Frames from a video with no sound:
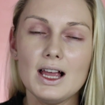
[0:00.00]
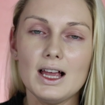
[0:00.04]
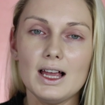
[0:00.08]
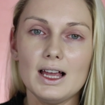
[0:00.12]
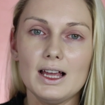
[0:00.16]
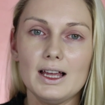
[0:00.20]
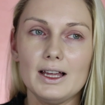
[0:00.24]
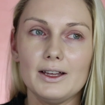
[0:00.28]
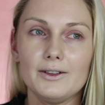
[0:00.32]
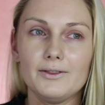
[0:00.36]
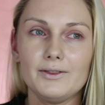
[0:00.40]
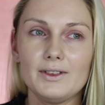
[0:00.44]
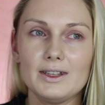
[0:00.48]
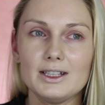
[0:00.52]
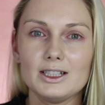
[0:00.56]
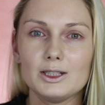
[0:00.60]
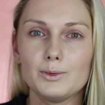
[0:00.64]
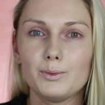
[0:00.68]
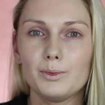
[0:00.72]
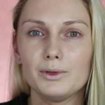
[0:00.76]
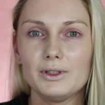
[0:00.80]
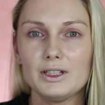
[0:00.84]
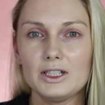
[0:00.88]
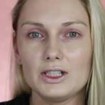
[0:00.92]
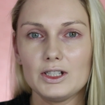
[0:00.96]
e, więc
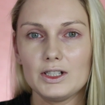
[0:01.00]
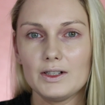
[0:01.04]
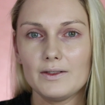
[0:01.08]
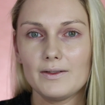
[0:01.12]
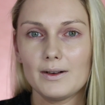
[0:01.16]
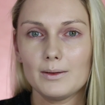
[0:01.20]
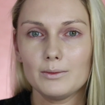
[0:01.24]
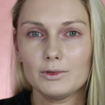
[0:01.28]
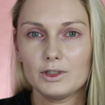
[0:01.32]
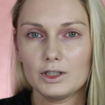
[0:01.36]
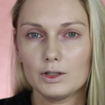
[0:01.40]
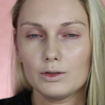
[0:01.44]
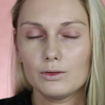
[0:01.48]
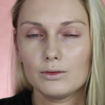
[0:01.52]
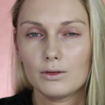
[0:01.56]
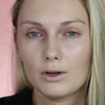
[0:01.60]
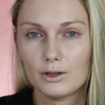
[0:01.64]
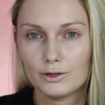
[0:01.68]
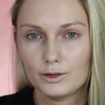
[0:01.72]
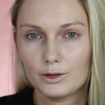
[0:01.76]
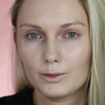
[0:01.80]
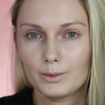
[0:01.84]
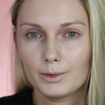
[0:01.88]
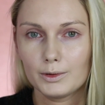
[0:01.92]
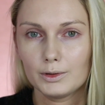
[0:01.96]
podejrzewam, że u
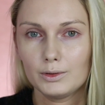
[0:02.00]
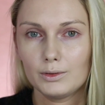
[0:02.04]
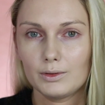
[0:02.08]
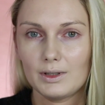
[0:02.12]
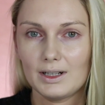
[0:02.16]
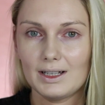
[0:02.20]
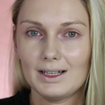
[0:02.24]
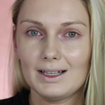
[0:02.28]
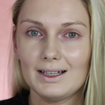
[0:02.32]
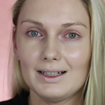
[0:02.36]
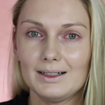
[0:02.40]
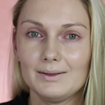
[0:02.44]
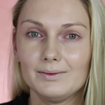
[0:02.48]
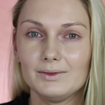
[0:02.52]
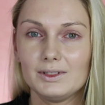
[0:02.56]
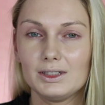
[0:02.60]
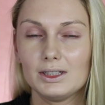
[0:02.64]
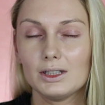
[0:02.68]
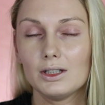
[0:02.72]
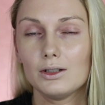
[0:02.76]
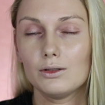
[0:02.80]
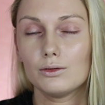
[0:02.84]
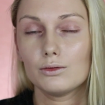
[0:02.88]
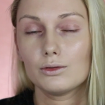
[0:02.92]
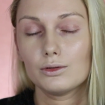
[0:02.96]
osób, które,
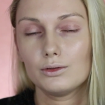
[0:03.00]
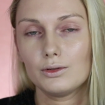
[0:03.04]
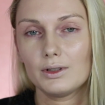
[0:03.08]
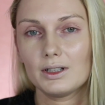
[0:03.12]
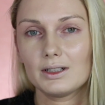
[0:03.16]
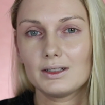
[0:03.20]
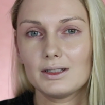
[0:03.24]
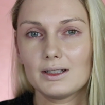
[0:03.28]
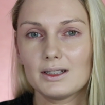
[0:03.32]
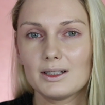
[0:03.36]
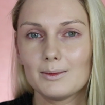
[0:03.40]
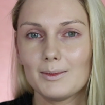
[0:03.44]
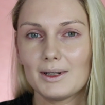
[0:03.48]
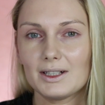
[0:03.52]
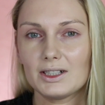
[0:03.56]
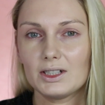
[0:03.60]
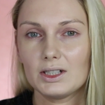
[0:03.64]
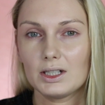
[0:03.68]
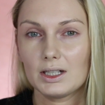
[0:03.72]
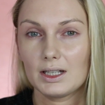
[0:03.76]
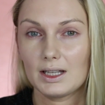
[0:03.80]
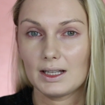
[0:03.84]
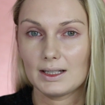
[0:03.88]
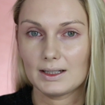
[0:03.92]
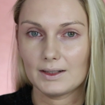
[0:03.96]
u których tych
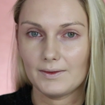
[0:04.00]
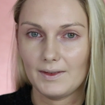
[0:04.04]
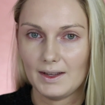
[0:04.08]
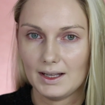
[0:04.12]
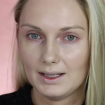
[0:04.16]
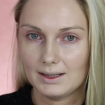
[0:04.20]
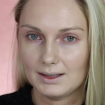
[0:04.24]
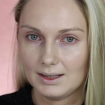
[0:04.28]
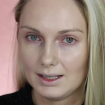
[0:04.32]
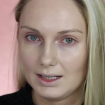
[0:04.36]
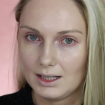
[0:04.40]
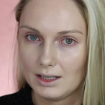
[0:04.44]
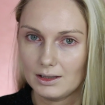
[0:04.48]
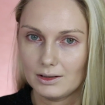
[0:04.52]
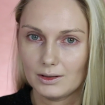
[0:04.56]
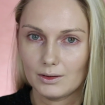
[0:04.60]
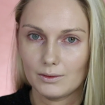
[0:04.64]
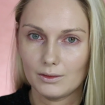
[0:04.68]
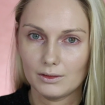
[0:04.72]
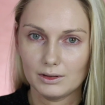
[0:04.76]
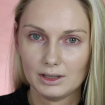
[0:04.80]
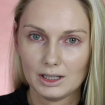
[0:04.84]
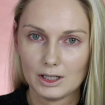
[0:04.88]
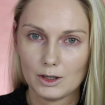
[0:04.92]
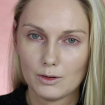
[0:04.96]
zmarszczek jest więcej i
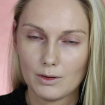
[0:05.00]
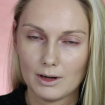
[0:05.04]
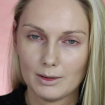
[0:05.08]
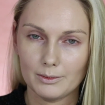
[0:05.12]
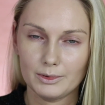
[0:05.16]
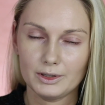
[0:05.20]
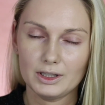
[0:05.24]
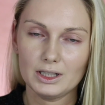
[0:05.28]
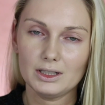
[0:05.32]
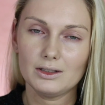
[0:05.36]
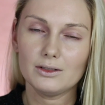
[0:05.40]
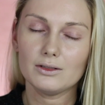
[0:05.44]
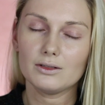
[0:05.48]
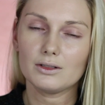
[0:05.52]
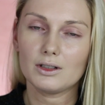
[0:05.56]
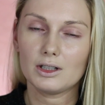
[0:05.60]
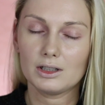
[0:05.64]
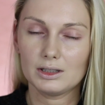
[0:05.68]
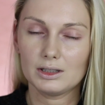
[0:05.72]
są one głębsze, to